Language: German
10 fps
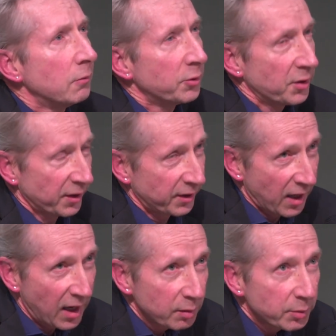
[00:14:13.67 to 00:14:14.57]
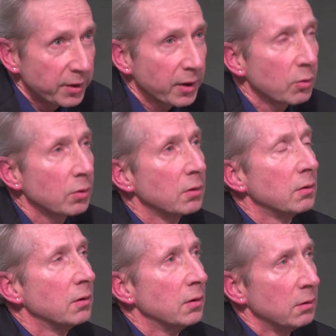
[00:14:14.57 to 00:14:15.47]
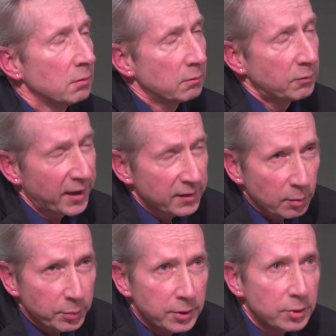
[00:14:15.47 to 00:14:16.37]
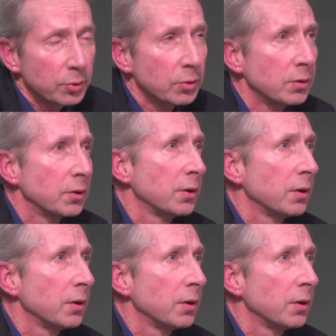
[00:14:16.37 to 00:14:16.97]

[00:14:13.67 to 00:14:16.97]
unter idealen Bedingungen, äh, Weiterbildung,